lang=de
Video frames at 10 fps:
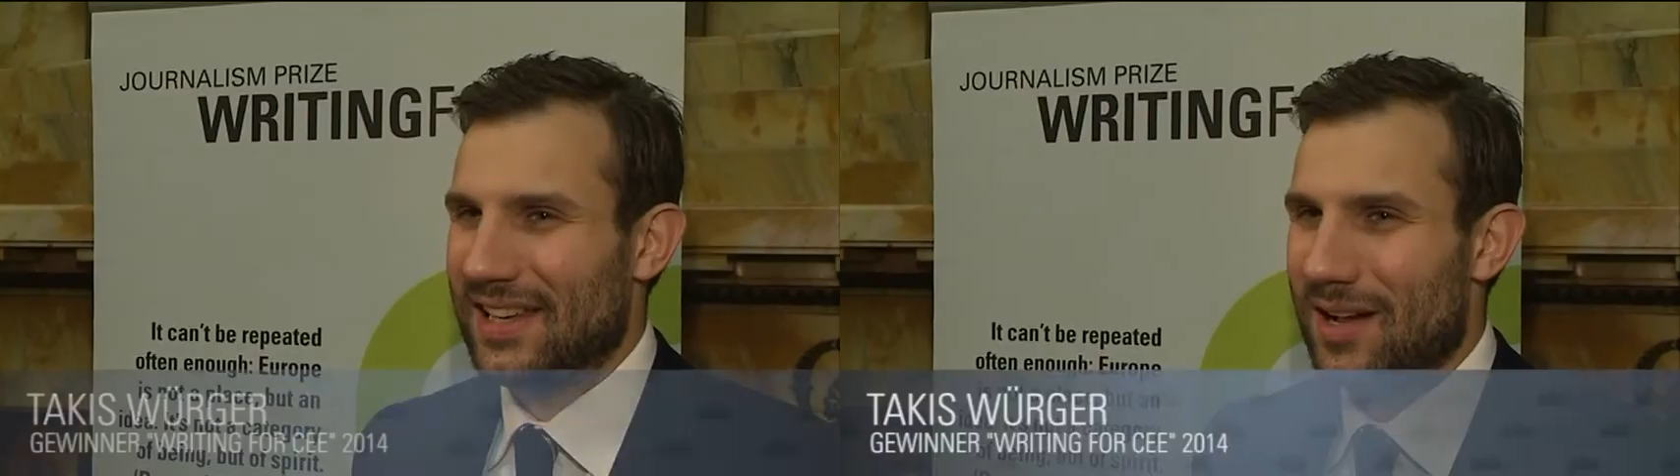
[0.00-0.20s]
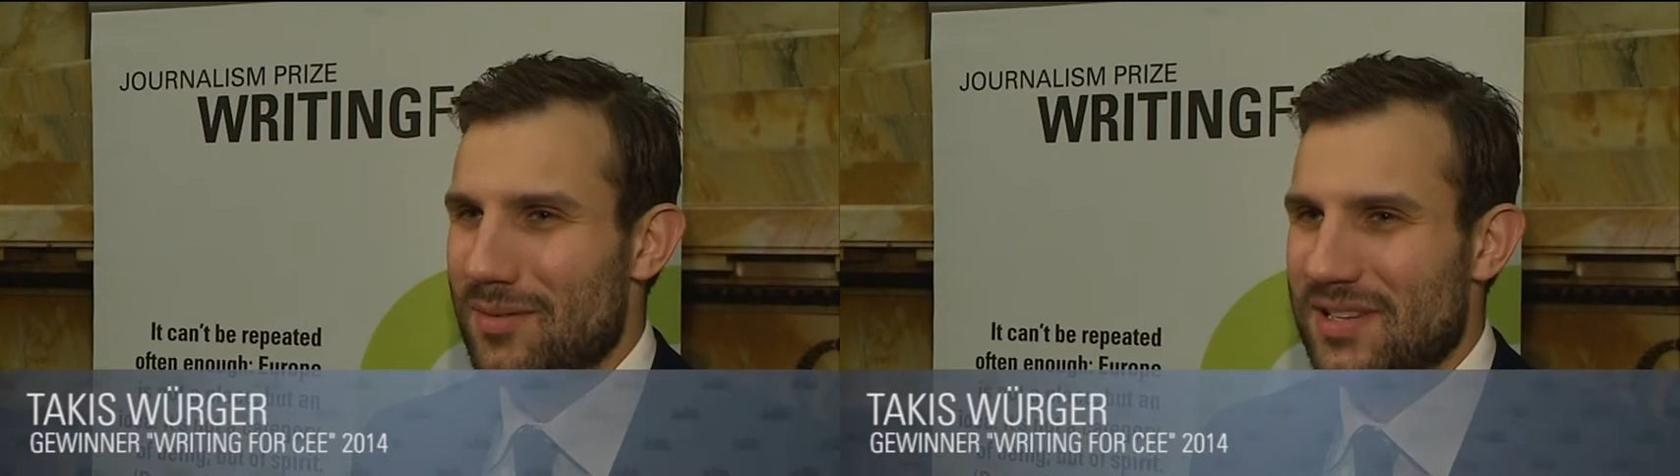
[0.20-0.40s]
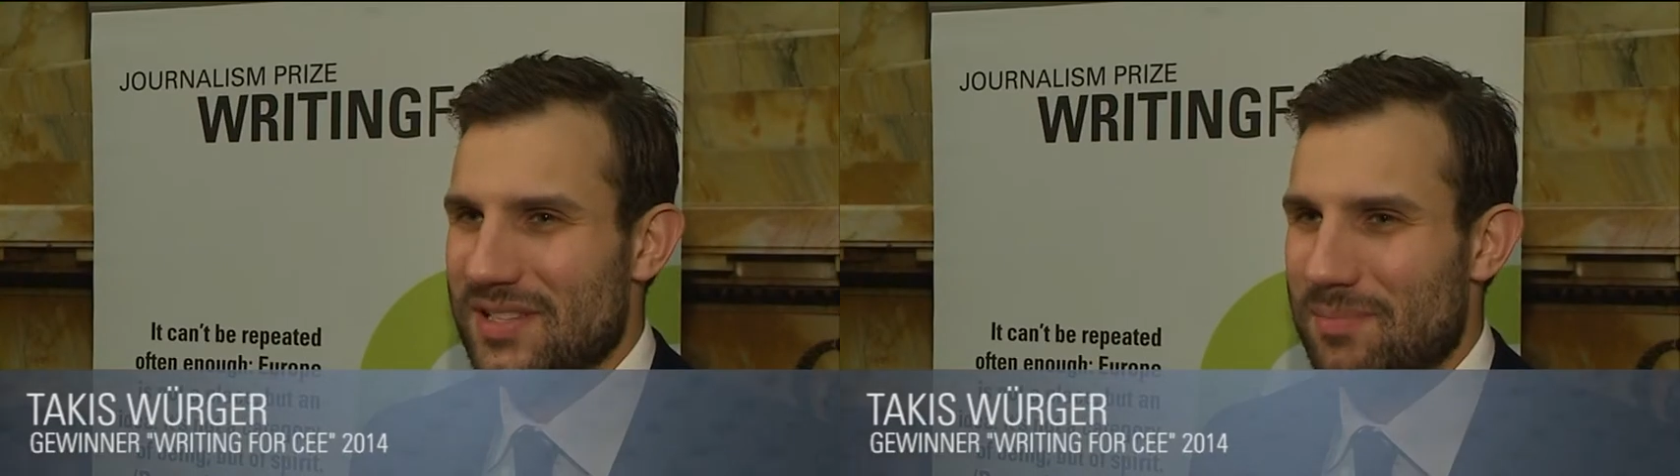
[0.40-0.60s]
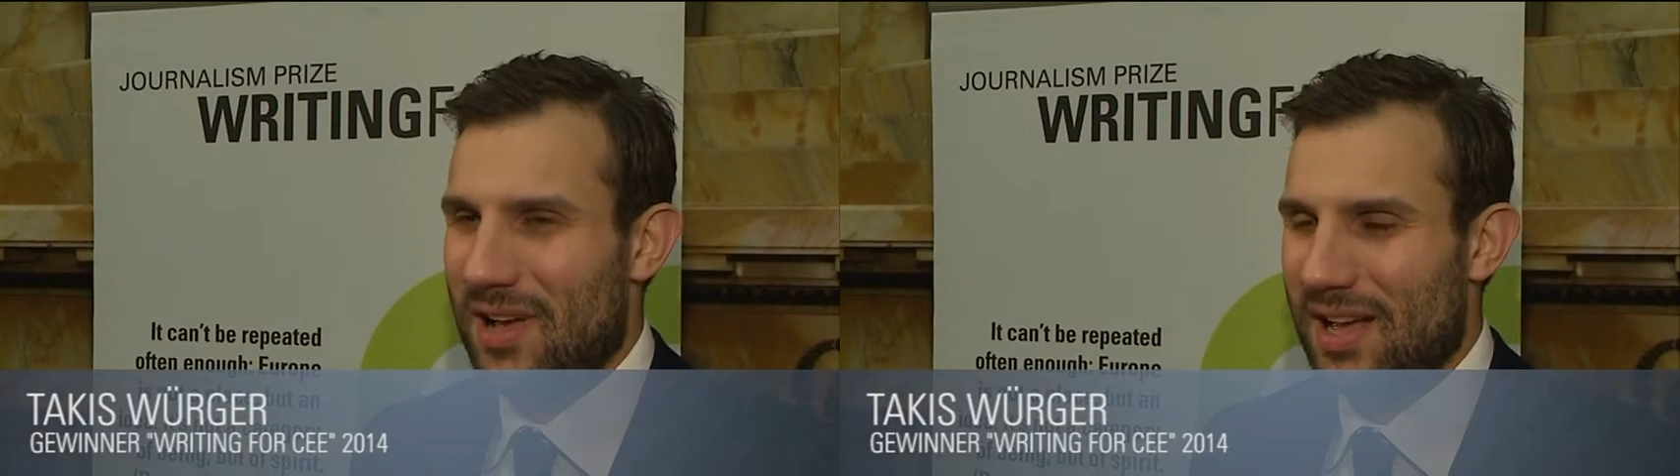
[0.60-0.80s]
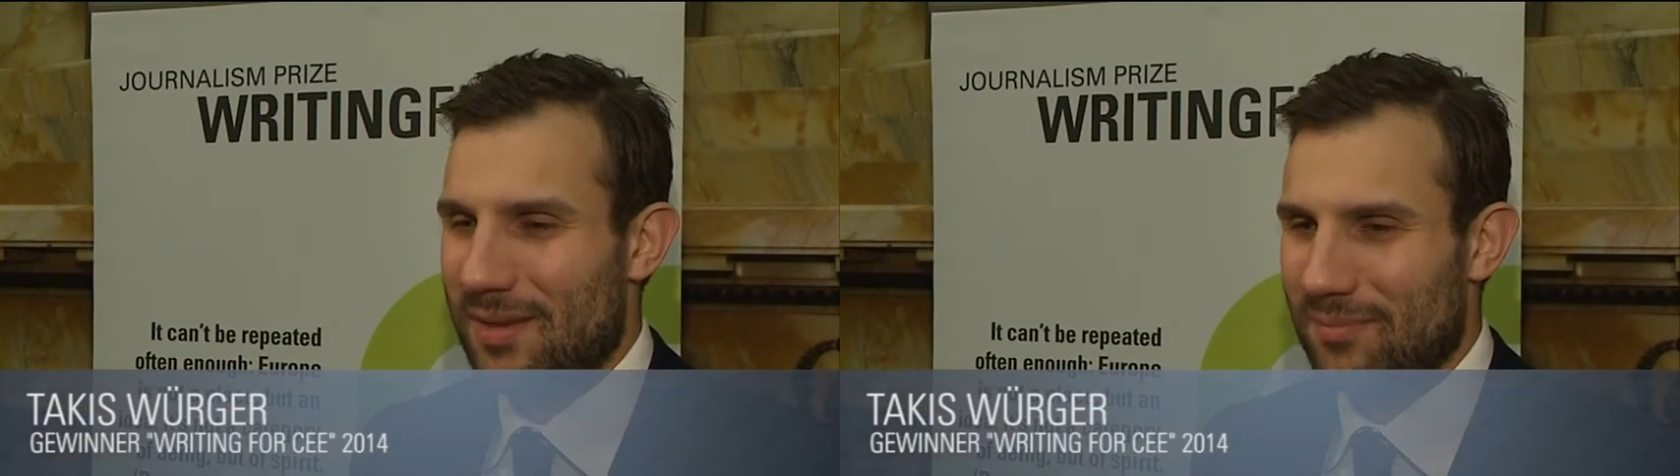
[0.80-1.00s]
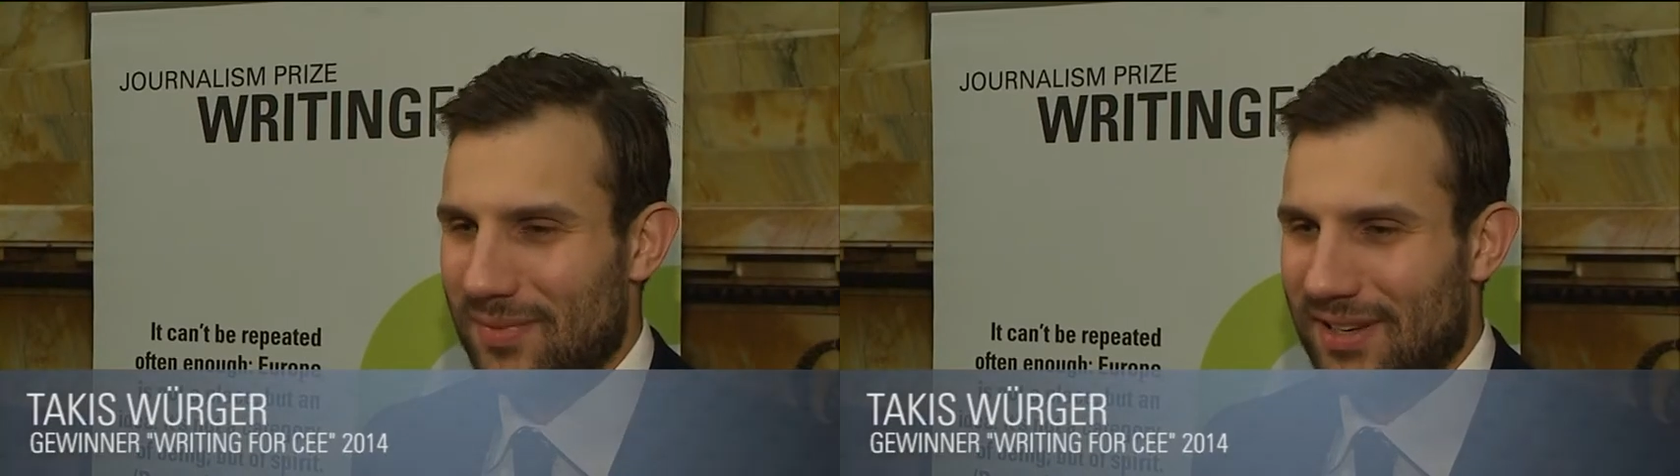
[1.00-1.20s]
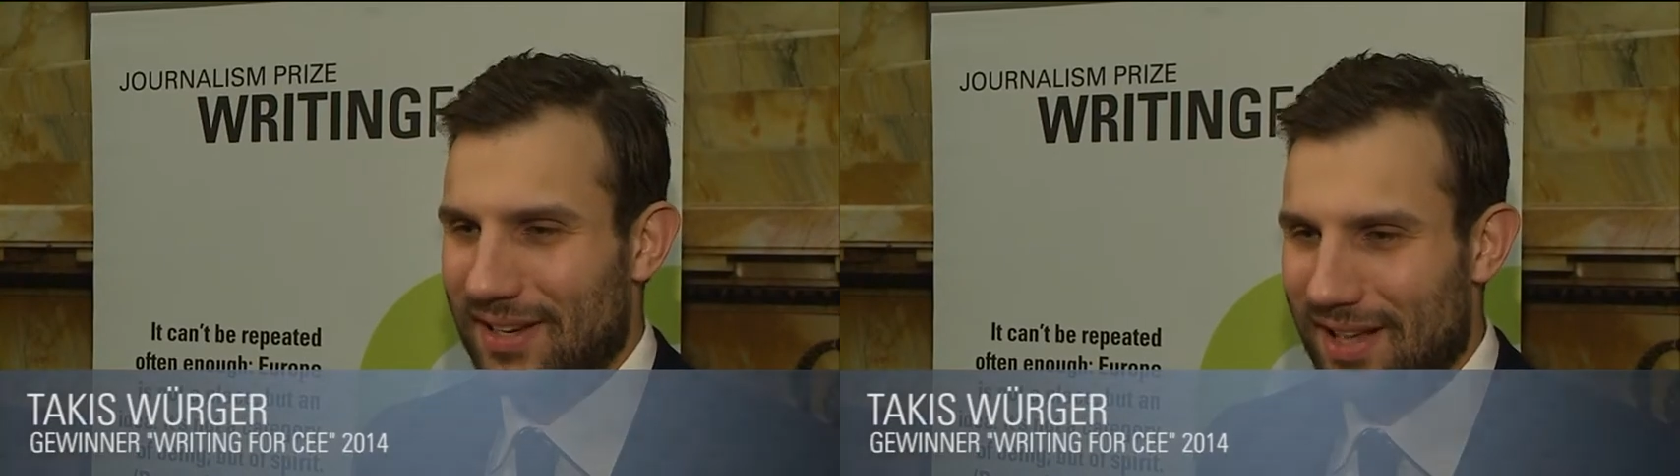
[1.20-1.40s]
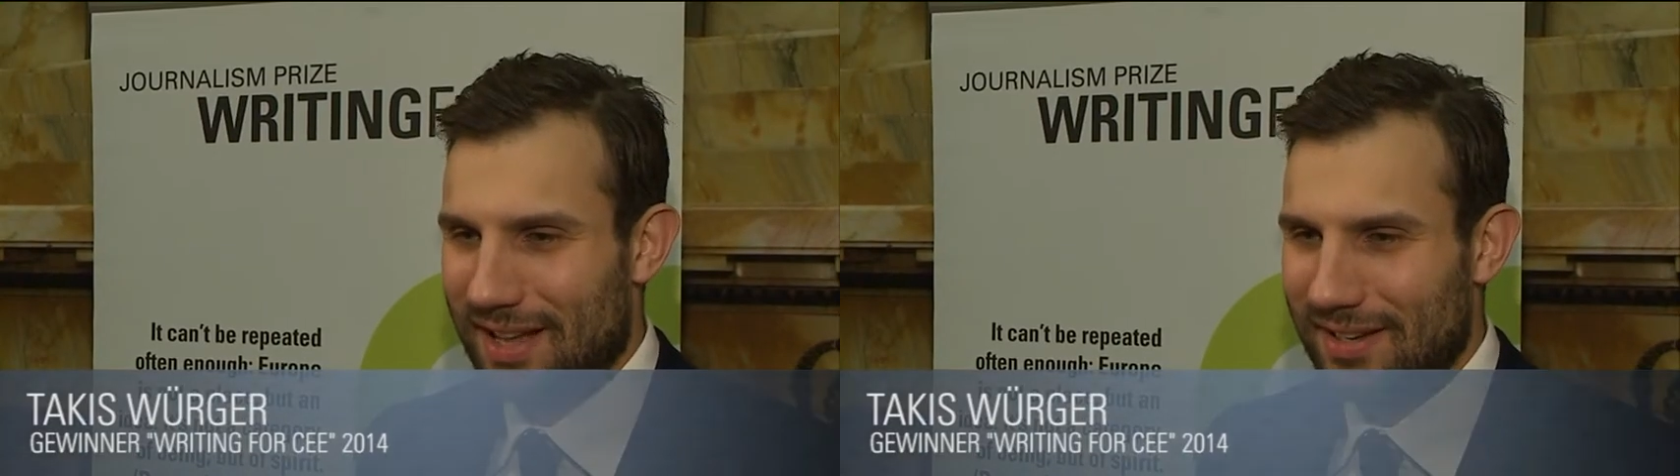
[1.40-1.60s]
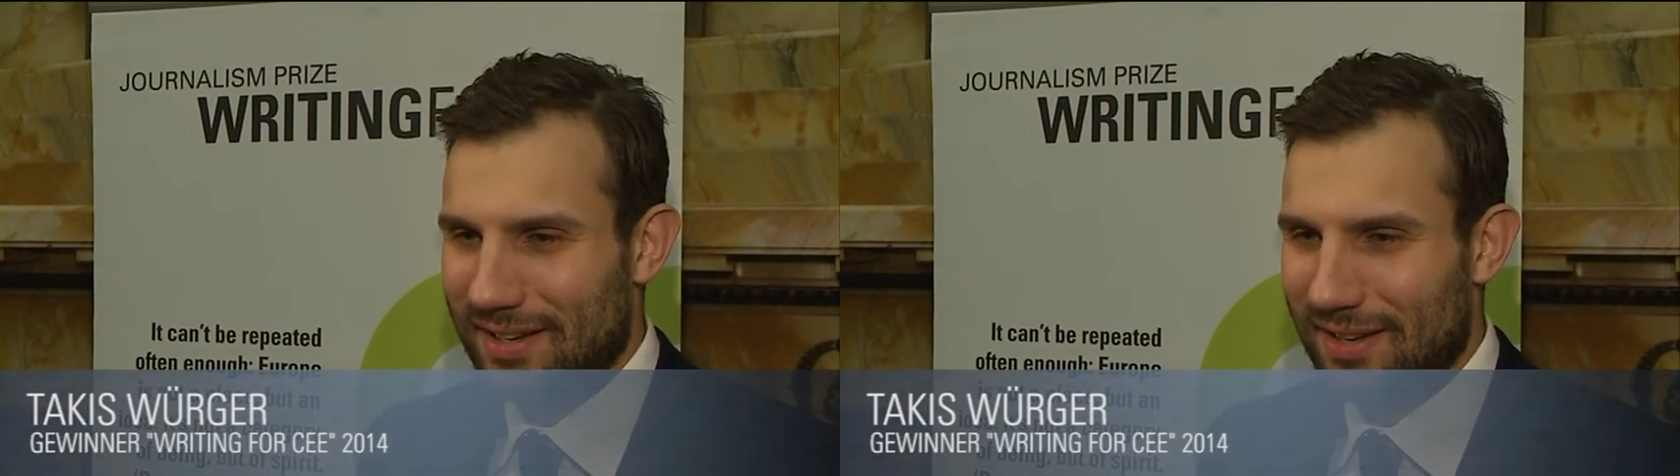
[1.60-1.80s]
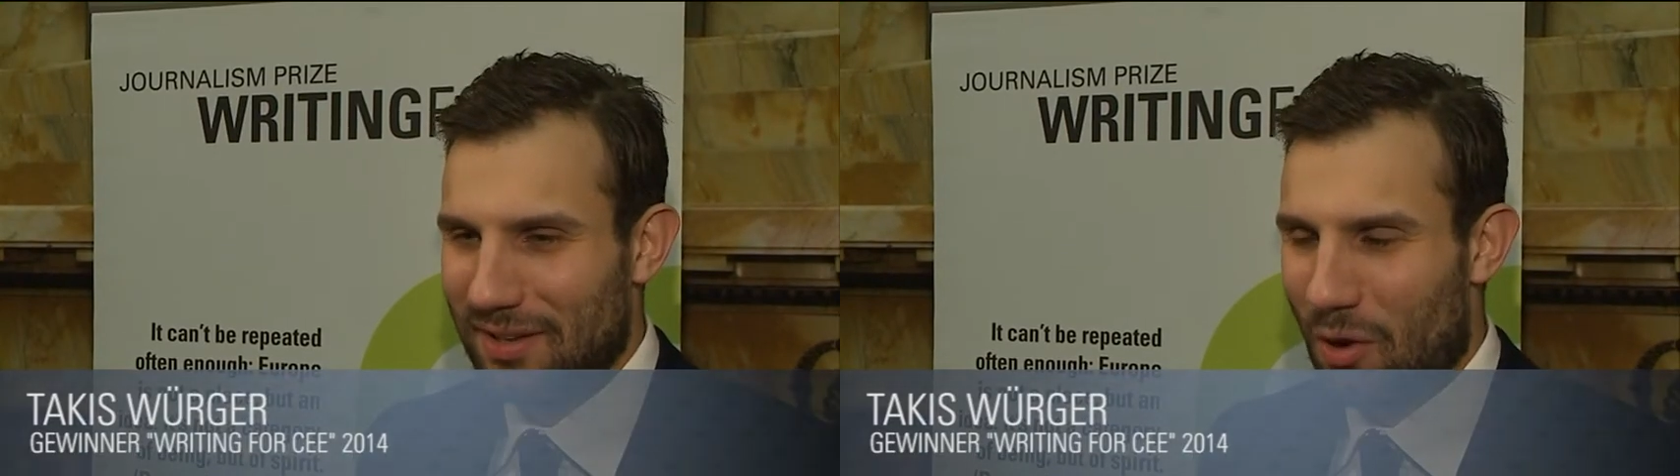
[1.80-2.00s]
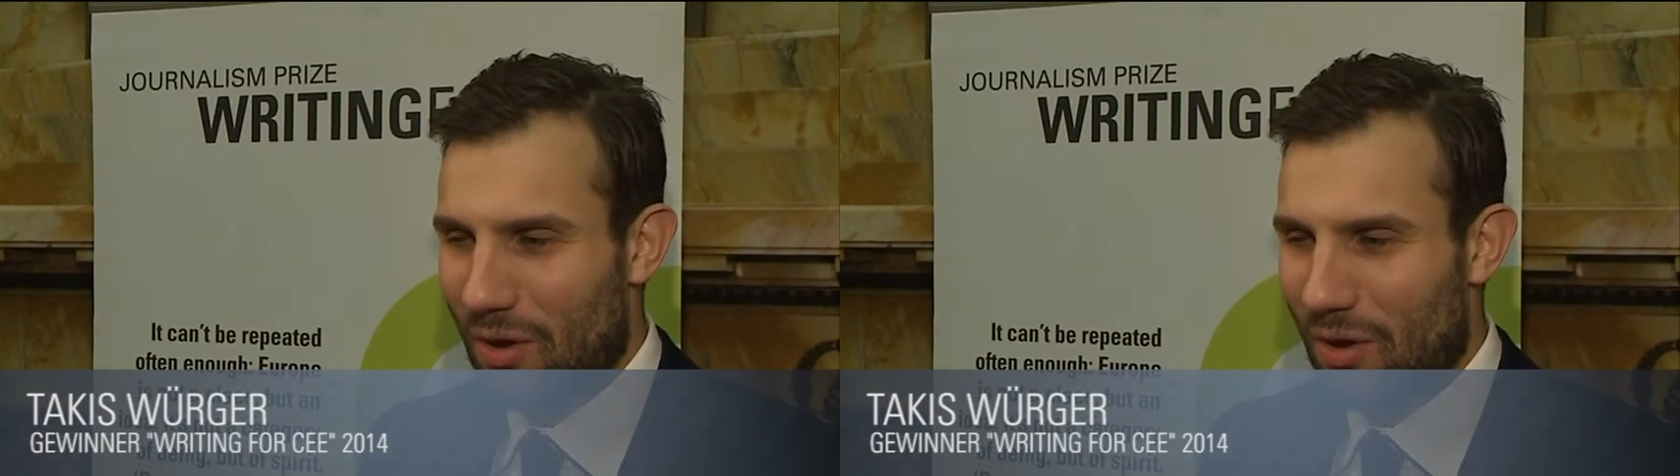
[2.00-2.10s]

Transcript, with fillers: Ich habe das bei einem kleinen